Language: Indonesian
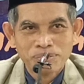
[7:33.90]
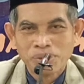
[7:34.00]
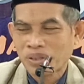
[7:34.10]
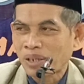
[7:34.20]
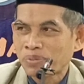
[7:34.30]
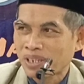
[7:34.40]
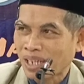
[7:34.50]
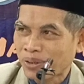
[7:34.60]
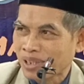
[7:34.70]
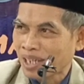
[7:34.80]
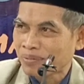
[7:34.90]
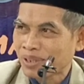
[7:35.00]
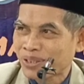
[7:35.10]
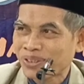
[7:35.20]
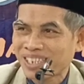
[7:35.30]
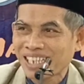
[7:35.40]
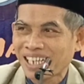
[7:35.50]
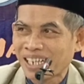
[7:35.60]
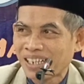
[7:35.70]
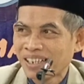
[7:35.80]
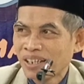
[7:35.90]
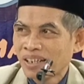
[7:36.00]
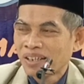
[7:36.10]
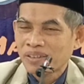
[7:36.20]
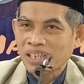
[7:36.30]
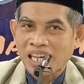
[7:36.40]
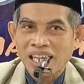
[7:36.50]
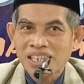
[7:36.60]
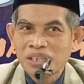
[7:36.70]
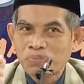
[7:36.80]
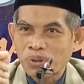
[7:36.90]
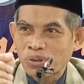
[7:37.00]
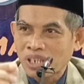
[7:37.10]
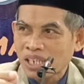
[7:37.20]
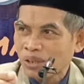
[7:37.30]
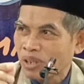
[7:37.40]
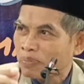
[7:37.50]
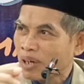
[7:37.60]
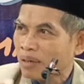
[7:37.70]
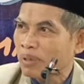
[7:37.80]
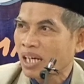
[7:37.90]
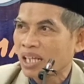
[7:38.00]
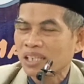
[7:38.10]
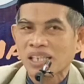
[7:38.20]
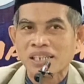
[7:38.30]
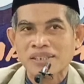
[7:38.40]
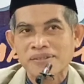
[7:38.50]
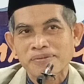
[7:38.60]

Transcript: bukan bertaruh dalam berjudi ya karena diprotes oleh para malaikat